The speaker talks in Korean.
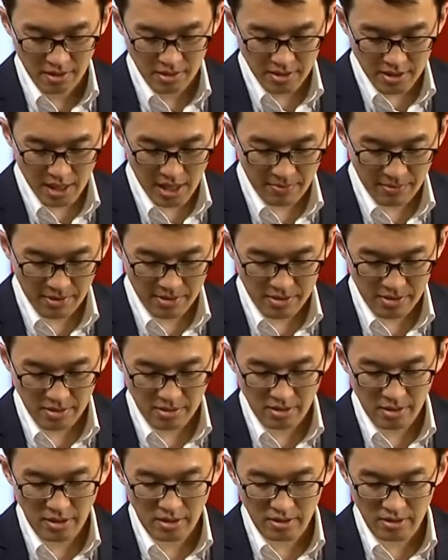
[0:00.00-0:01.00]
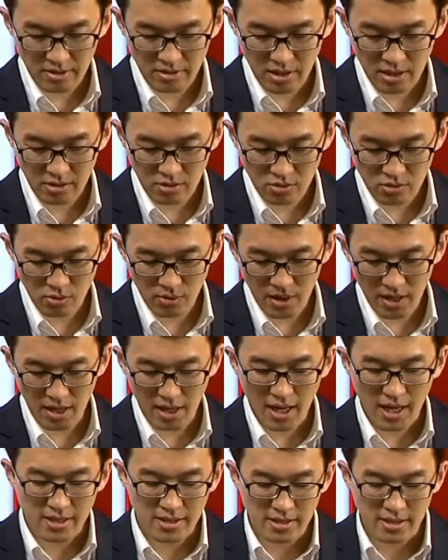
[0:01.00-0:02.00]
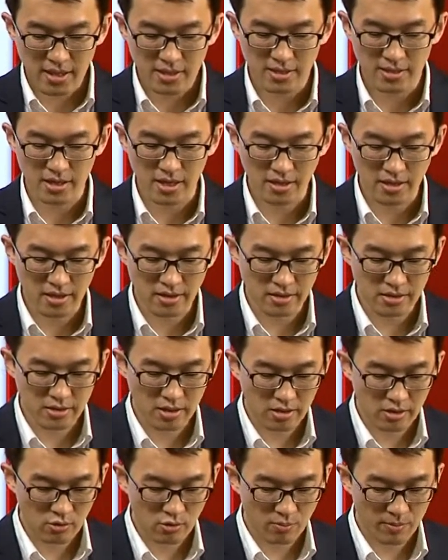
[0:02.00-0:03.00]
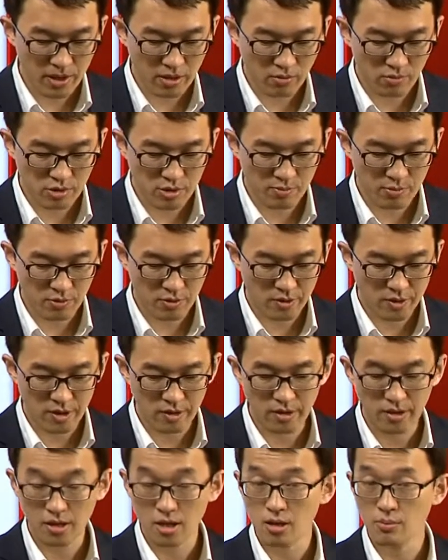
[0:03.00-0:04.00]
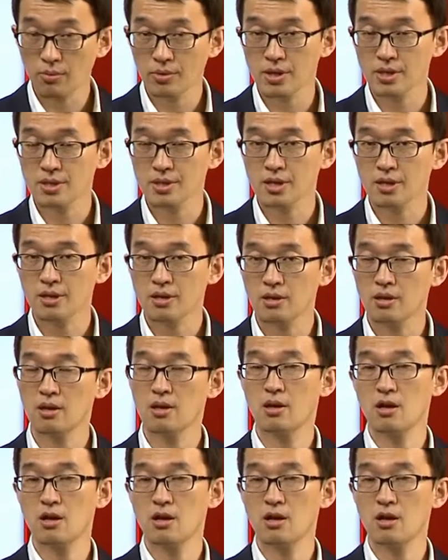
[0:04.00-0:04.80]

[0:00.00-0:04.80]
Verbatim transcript: 스타벅스의 최초의 아시아 시장은 1996년 일본에서